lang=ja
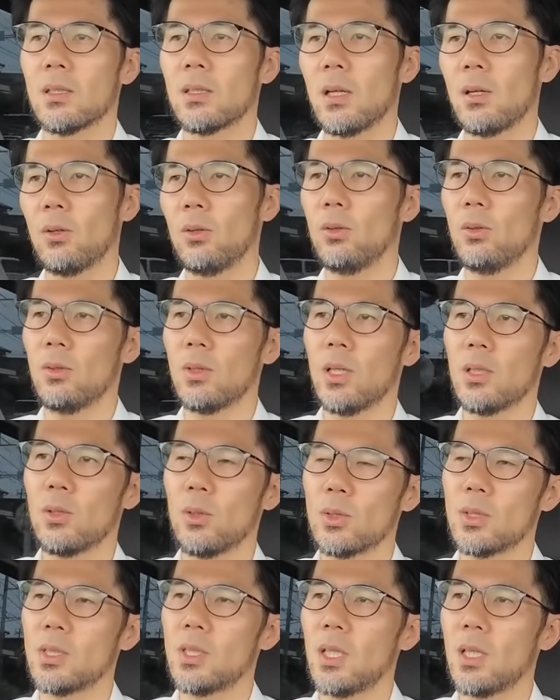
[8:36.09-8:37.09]
た方が
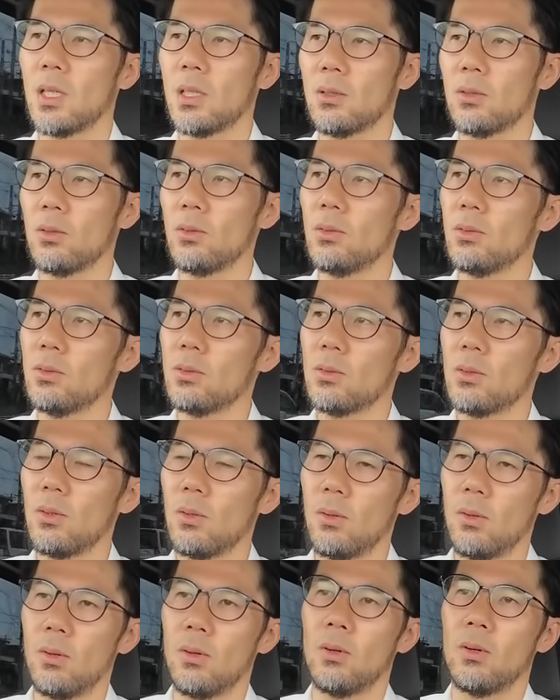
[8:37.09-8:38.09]
どちらかという
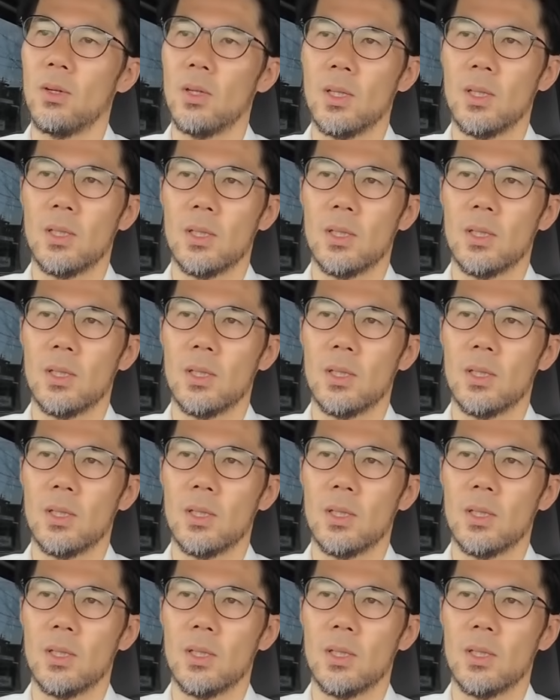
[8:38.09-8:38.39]
と